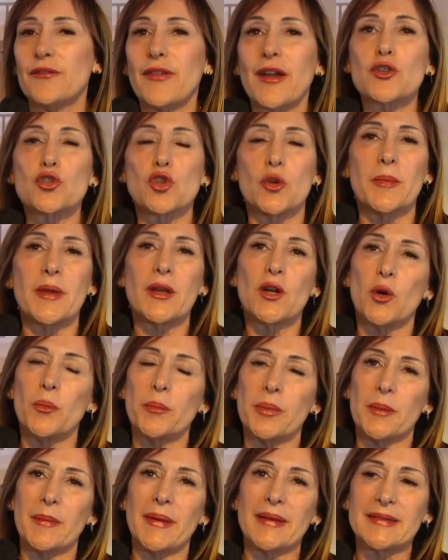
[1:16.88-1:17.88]
faccio i miei
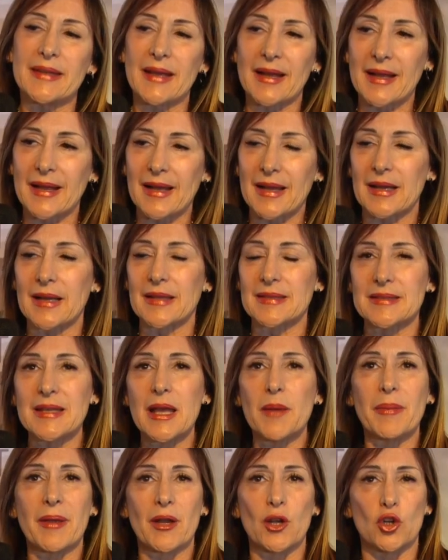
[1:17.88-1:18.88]
complimenti a Carla
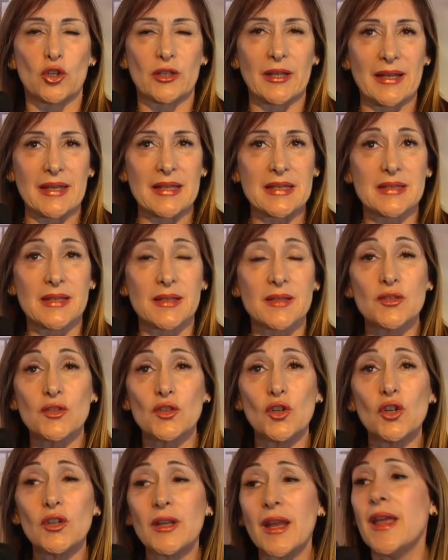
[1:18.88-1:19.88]
sia per
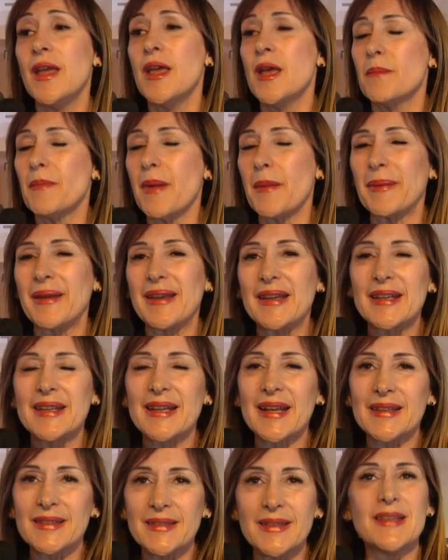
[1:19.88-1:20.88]
l'organizzazione, ma per il
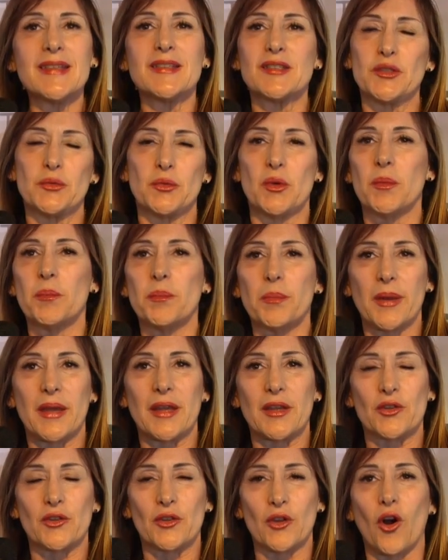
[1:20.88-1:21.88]
grandissimo
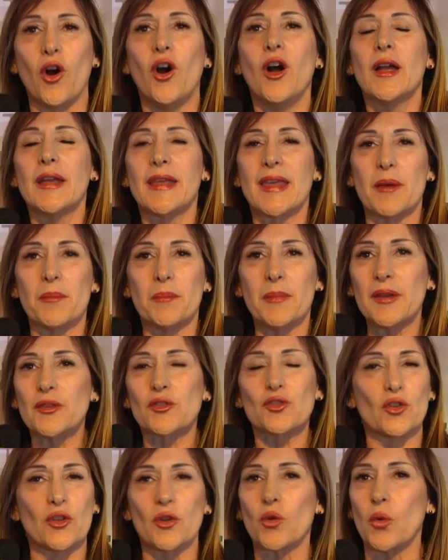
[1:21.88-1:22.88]
impegno che ha
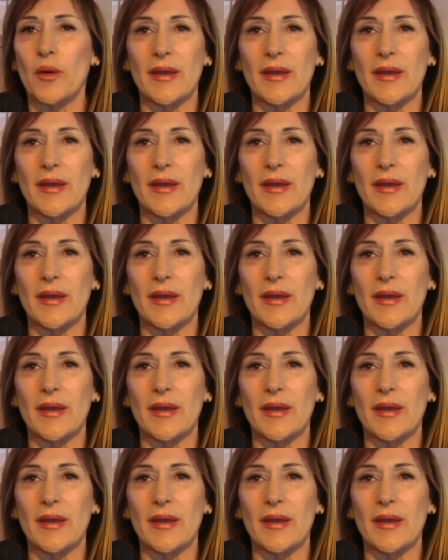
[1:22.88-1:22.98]
messo in,